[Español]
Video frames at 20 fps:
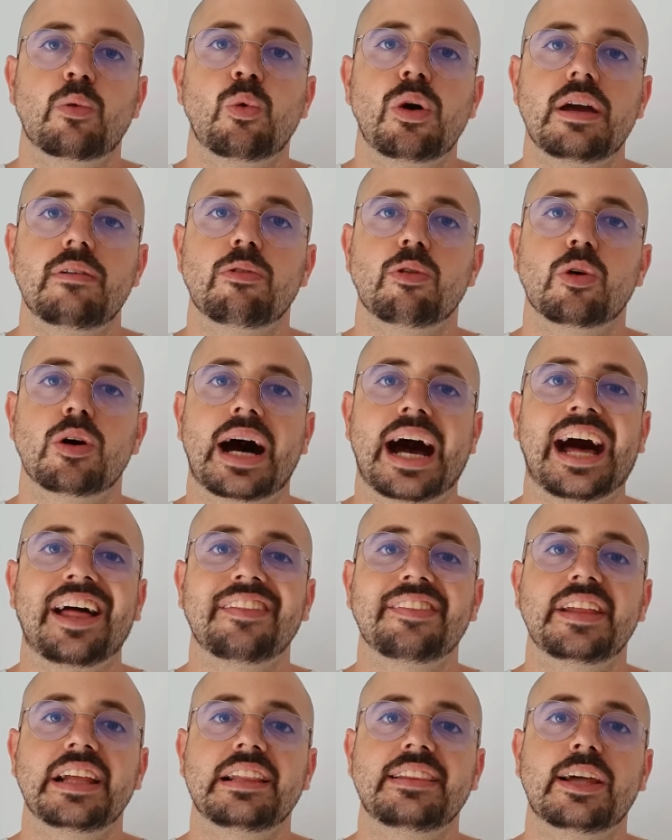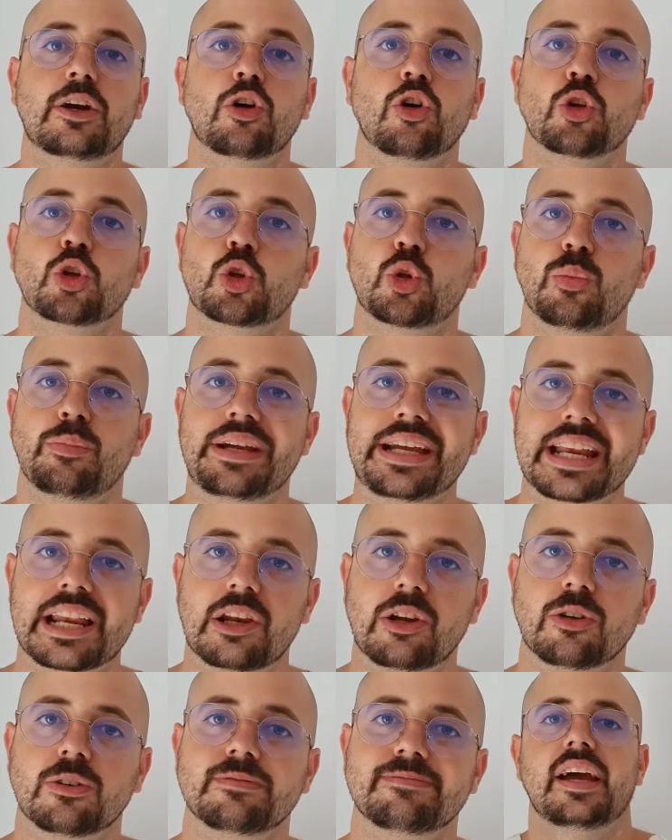huevo antes de
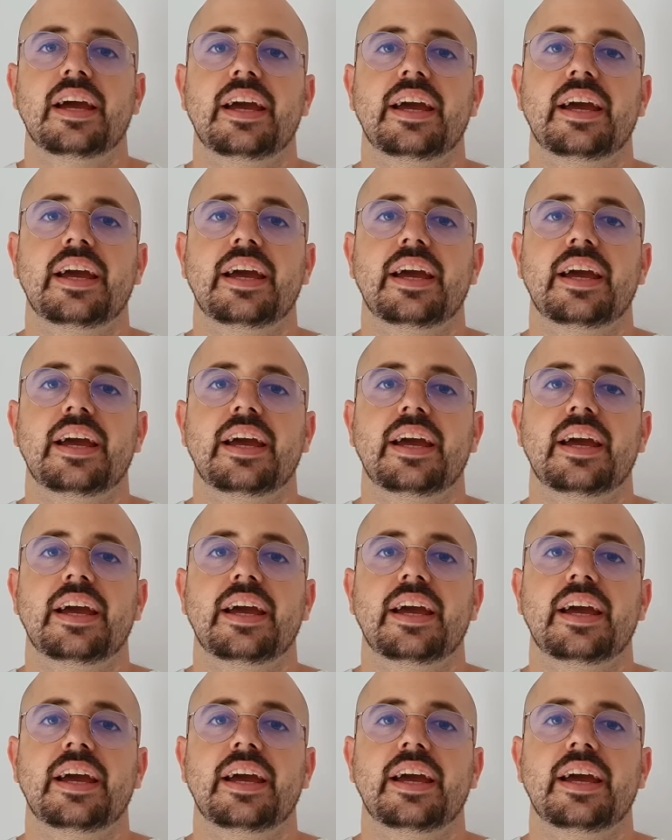consumirlo.